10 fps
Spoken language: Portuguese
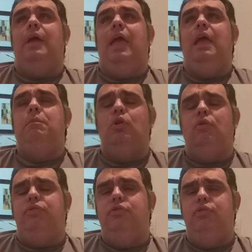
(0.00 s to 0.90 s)
em
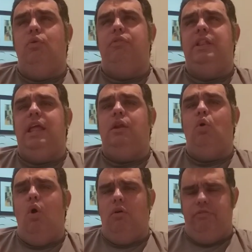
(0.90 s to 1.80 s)

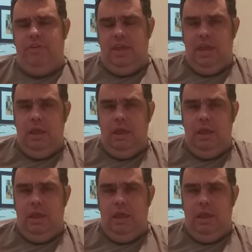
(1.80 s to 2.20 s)
1999